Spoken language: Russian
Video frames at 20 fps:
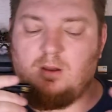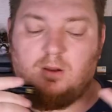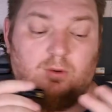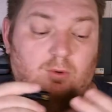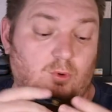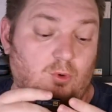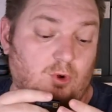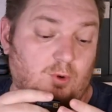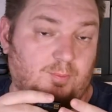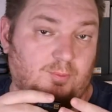
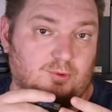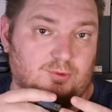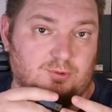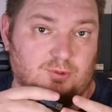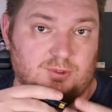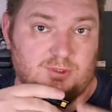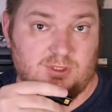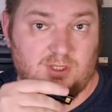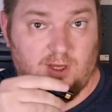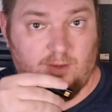Корпус
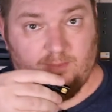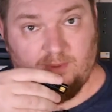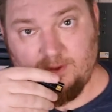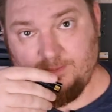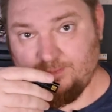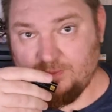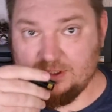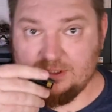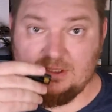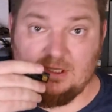у
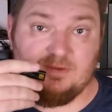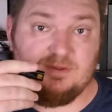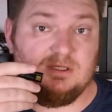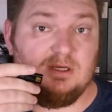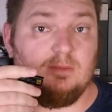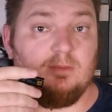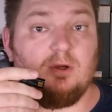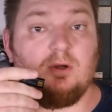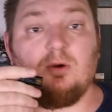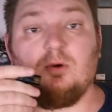ЦАПа
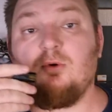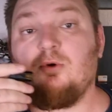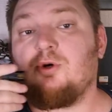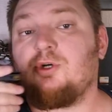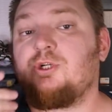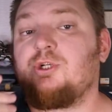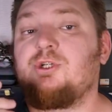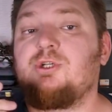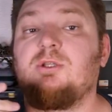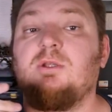совсем
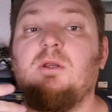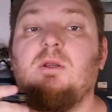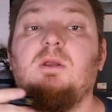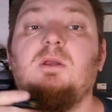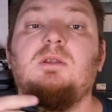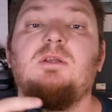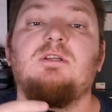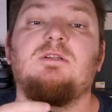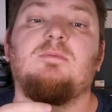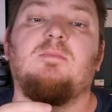крошечный,
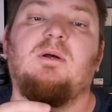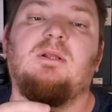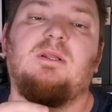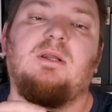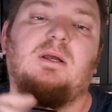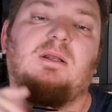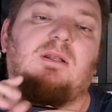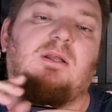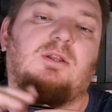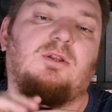и
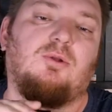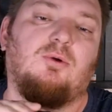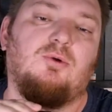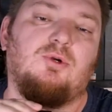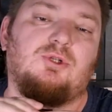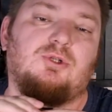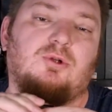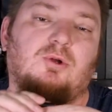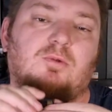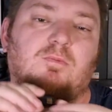несмотря на то,
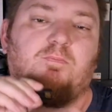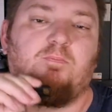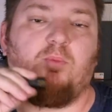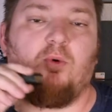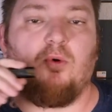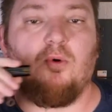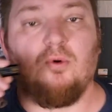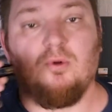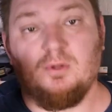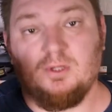что он
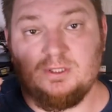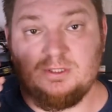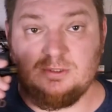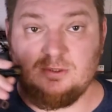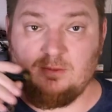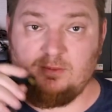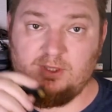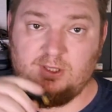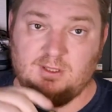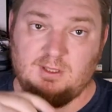
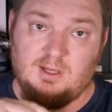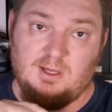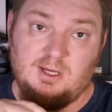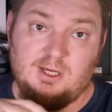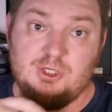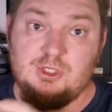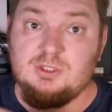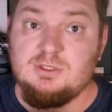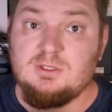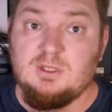полностью
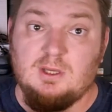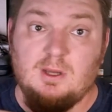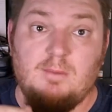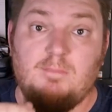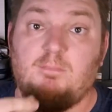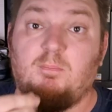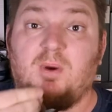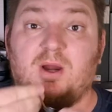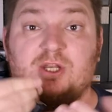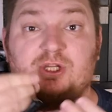
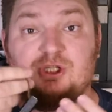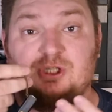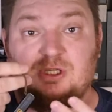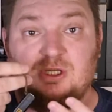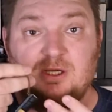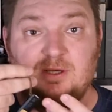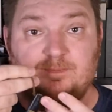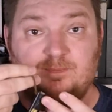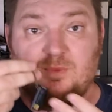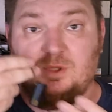металлический,
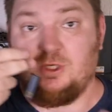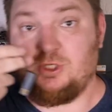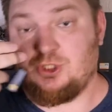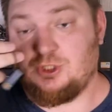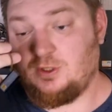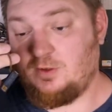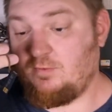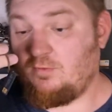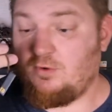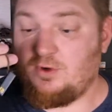почти
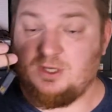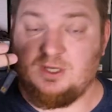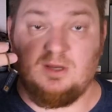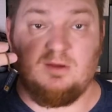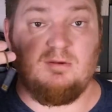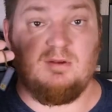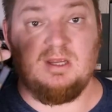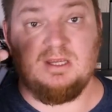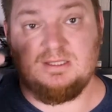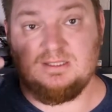ничего не
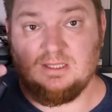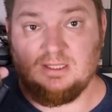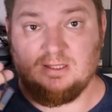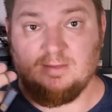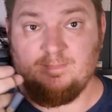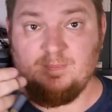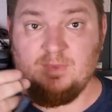весит.